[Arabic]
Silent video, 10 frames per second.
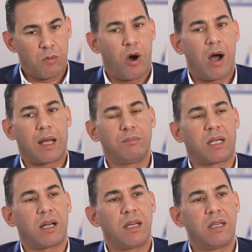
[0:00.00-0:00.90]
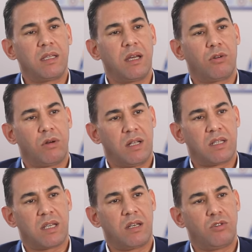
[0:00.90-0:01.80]
محاكمه الراي هي كل
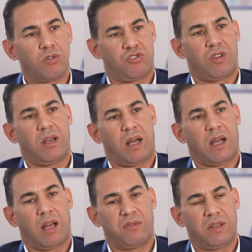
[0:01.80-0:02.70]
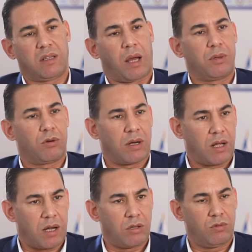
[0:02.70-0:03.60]
انسان يسجن على خلفيه تعبيره
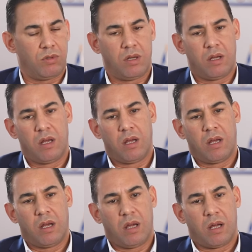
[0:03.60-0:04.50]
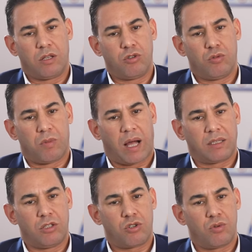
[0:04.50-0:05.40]
على رايه. اليوم
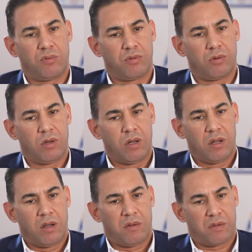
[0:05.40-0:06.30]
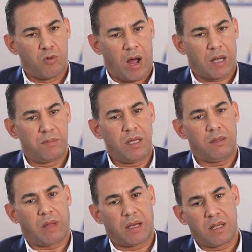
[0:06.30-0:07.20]
قاعدين نشوفوا في محاكمات
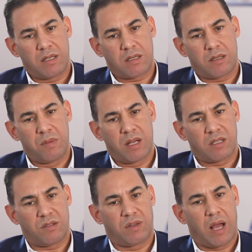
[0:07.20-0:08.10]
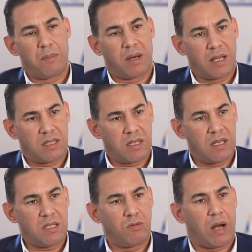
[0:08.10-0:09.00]
تاع ناس تمارس في عمل
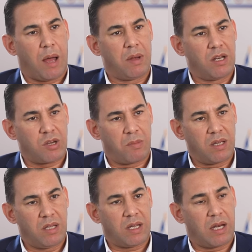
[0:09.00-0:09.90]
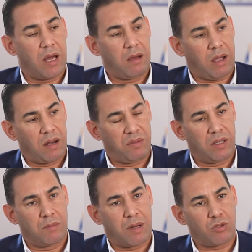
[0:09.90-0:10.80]
السياسي والعمل الجمعياتي على خلفيه
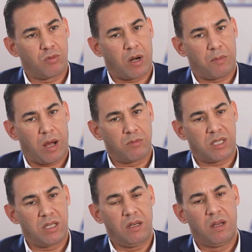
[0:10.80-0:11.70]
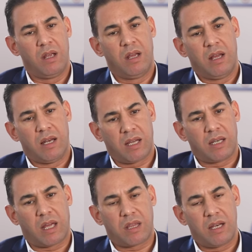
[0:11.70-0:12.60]
المرسوم 54
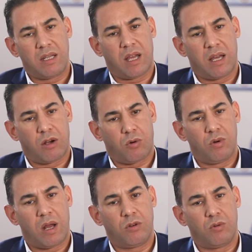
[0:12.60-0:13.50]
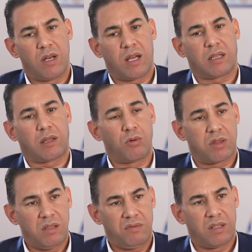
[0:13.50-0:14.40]
لكن كذلك نقول ان هناك
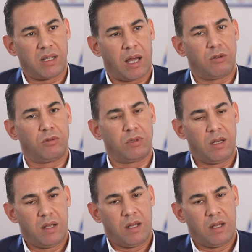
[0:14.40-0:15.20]
توظيف لقانون